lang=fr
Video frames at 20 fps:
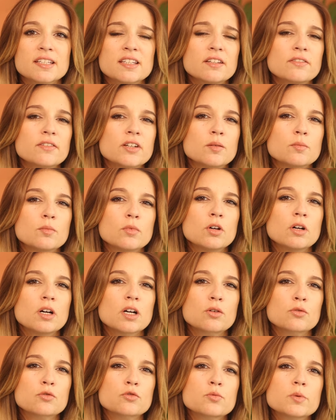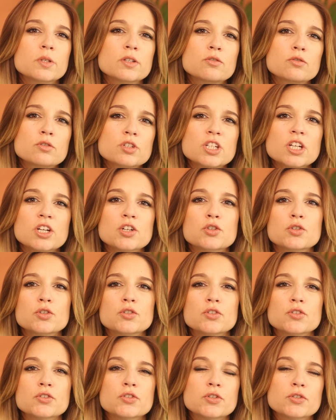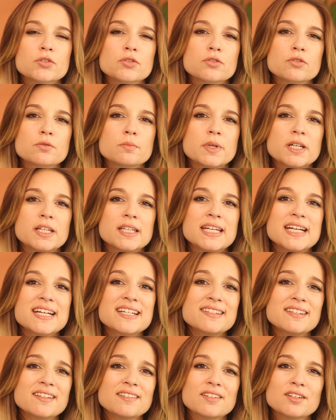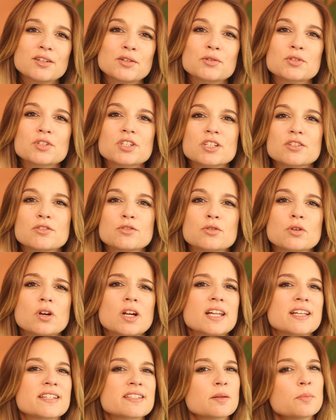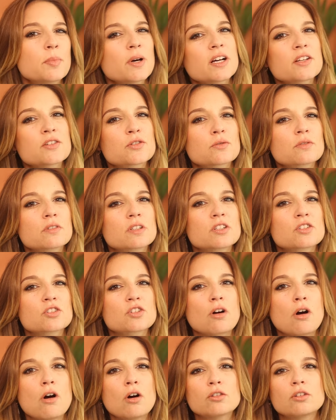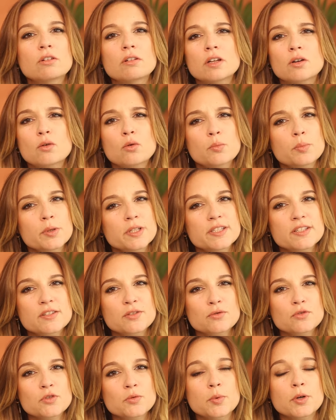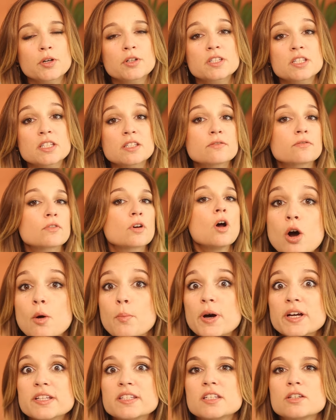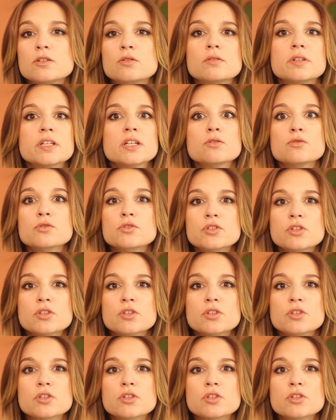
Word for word: Cet événement a conduit deux chercheuses en sciences humaines à s'interroger sur la séparation des genres dans les compétitions sportives, en particulier le